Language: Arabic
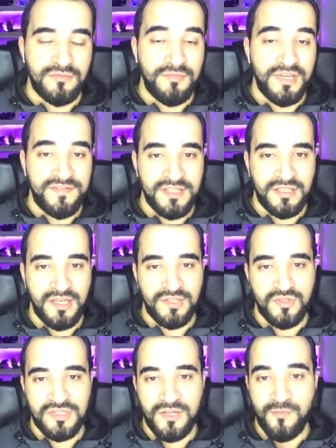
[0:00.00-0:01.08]
من نفس
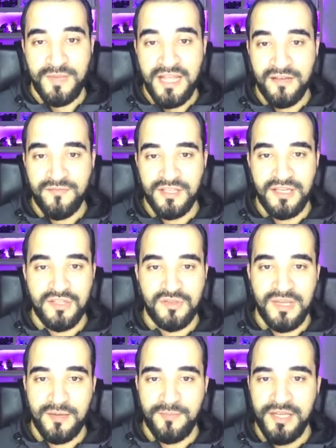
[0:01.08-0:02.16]
التخصص لو معاك في
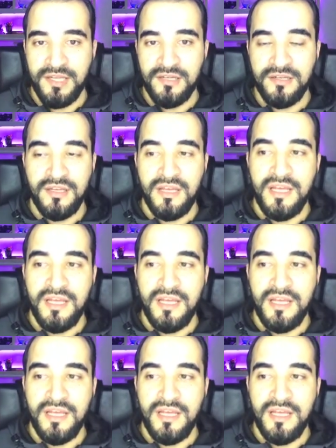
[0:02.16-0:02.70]
التخصص 40